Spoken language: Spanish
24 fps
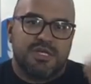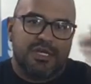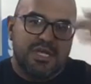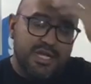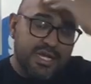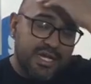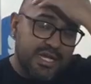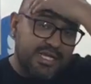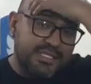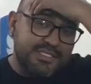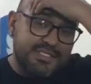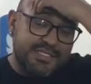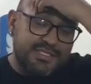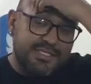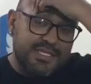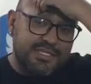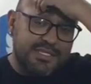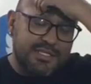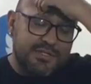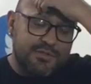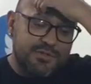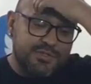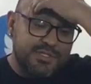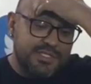Gracias a
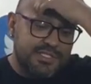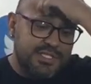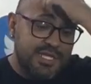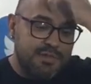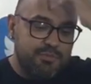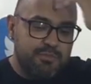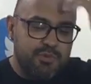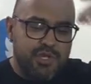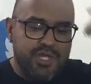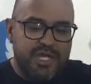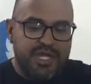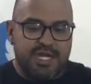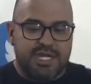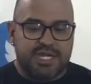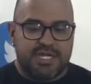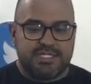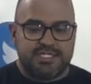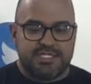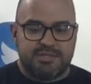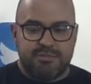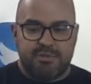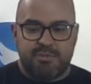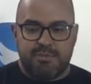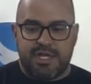Tito Style por
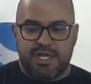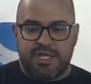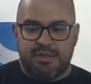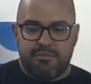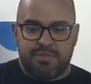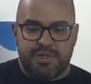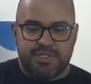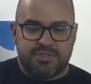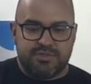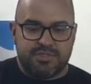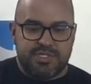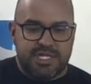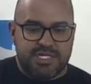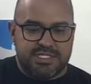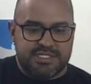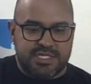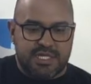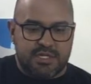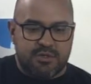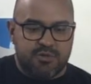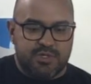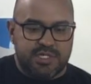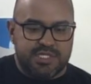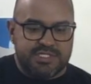encargarse de mi imagen personal.
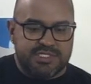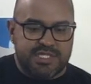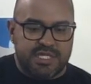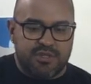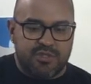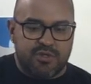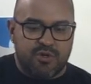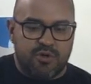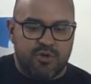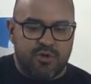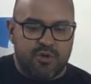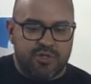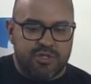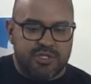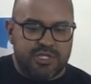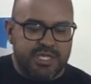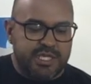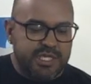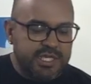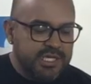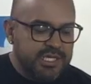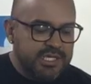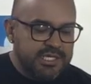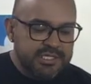Salones Centro
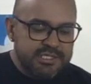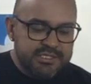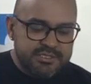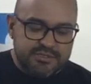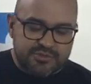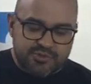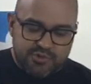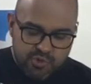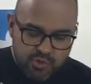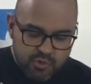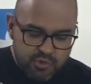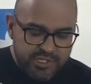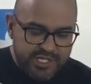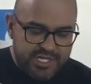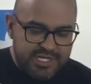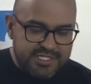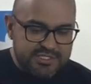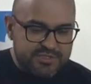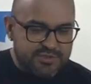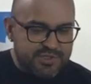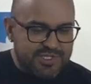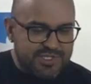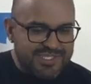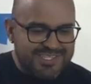Norte, Sur de la
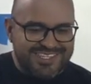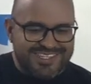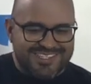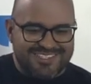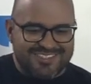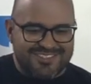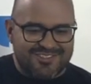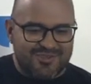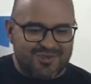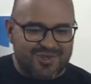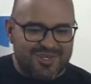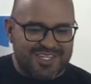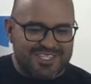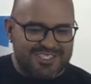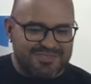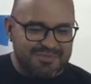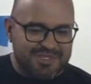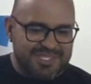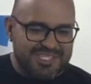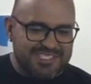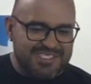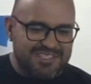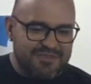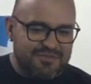ciudad tienen todas las
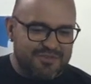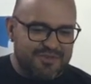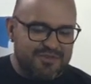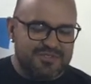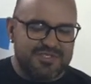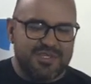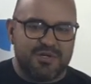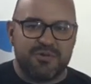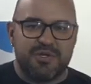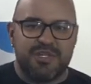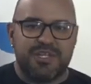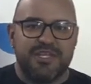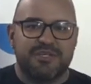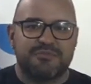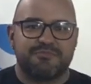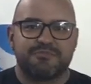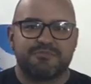medidas de bioseguridad.